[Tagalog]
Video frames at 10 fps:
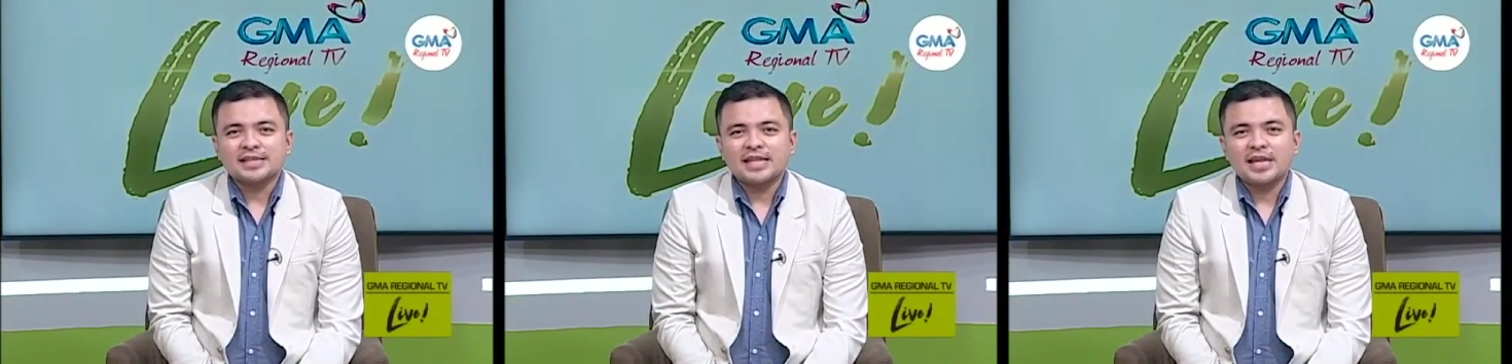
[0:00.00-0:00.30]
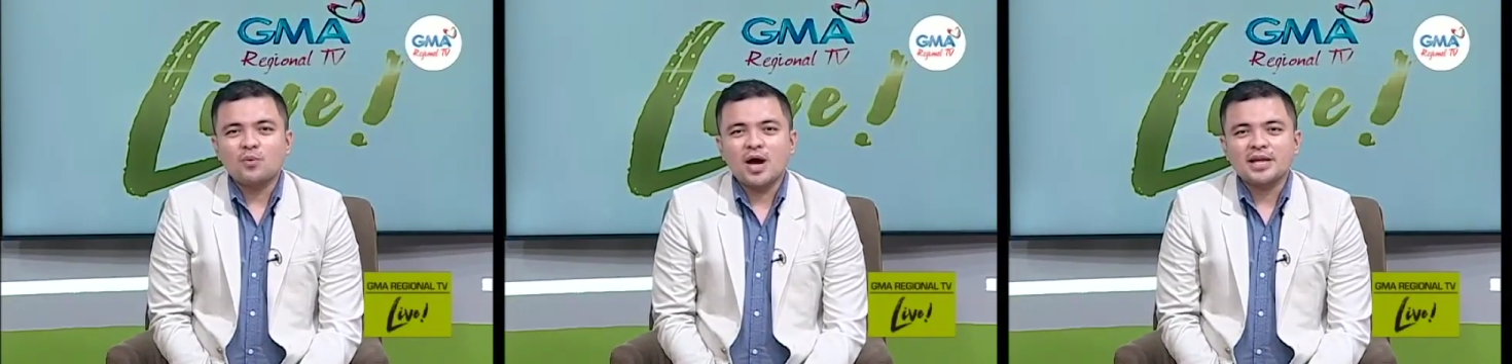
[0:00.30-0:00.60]

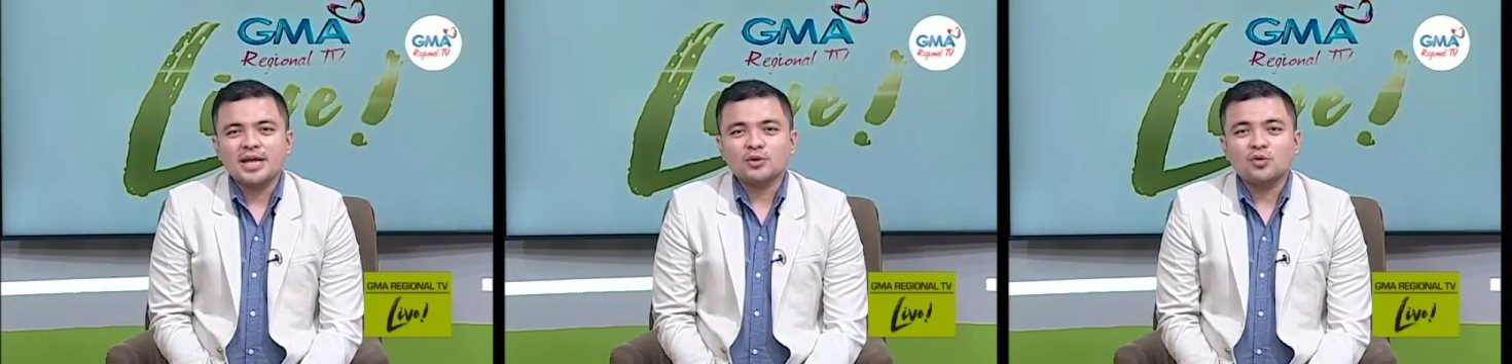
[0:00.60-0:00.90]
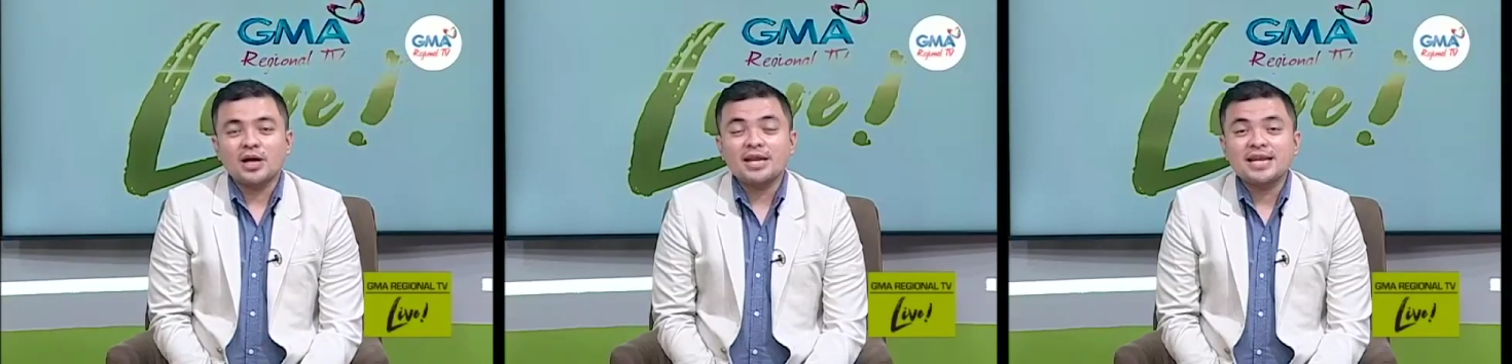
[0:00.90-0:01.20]
taliwa ni
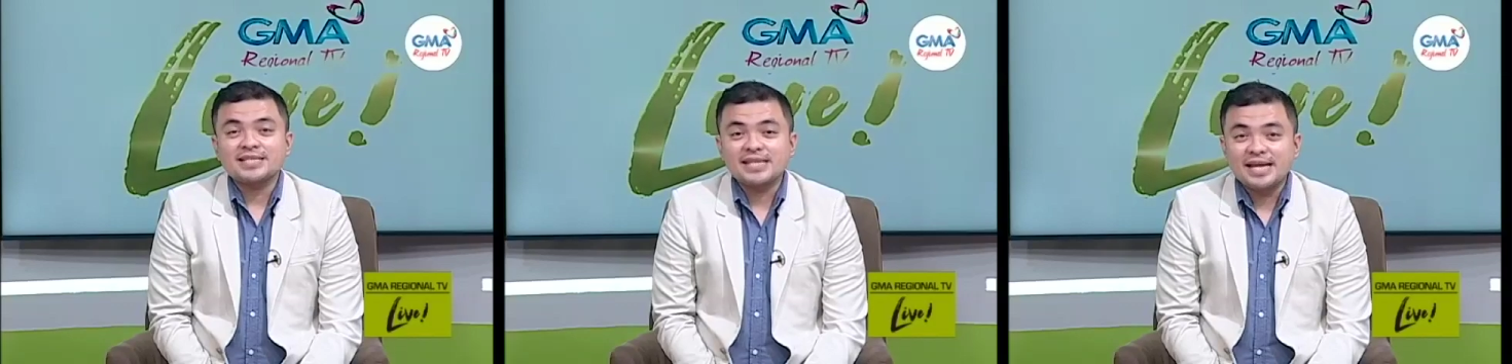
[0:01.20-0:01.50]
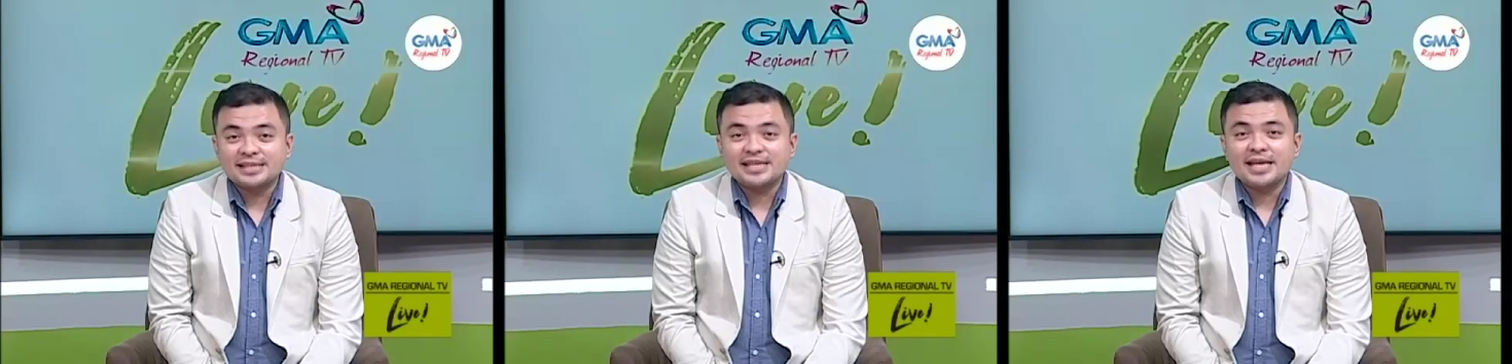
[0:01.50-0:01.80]
atong
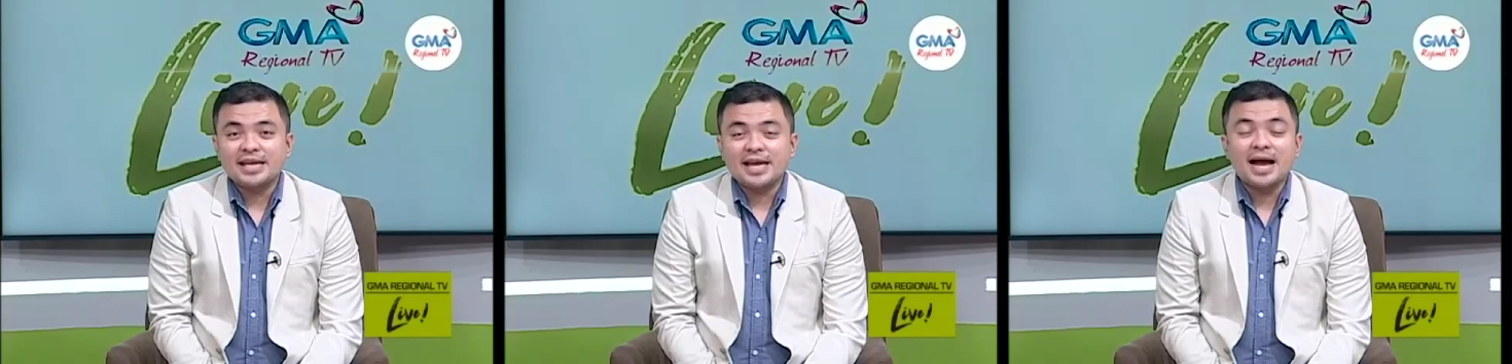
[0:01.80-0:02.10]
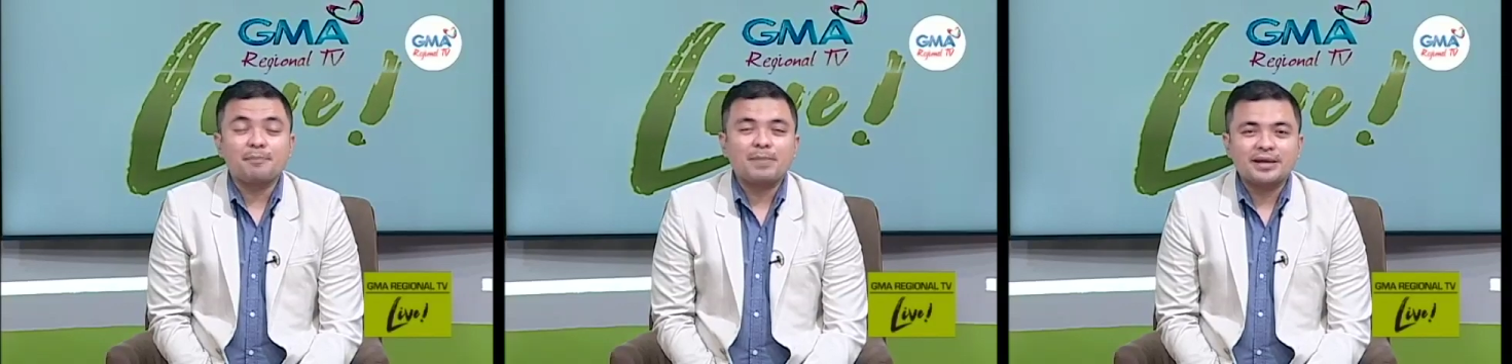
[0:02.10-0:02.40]
nasinati
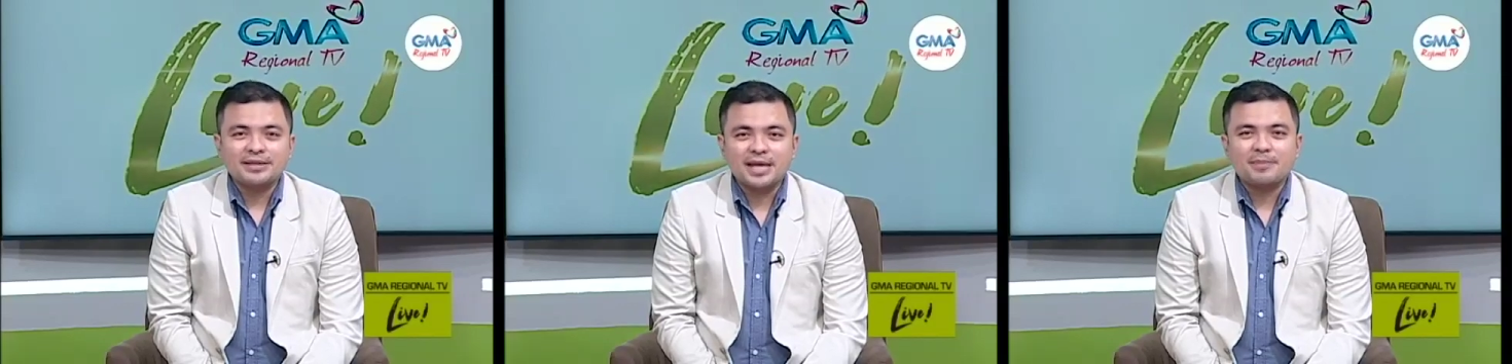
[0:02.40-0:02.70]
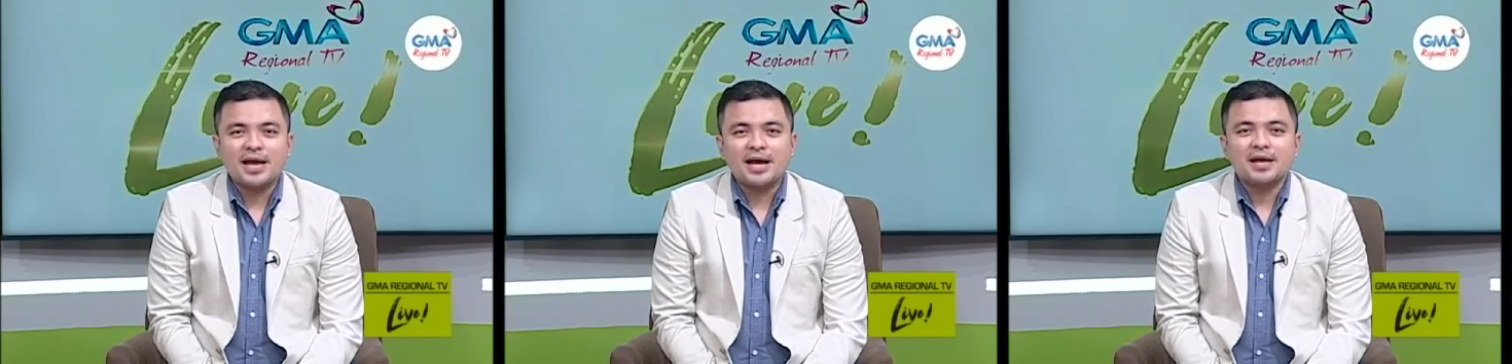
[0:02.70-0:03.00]
nga
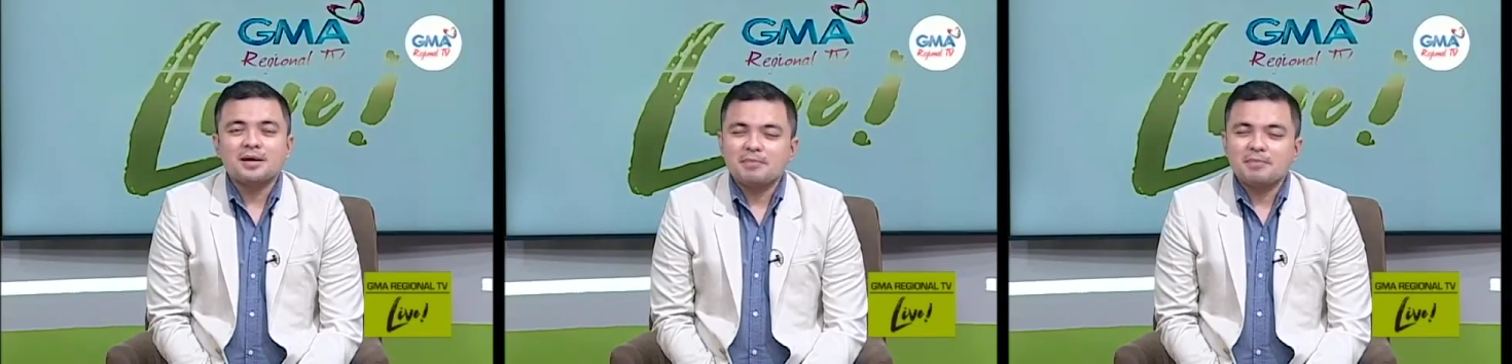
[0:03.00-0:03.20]
pandemya.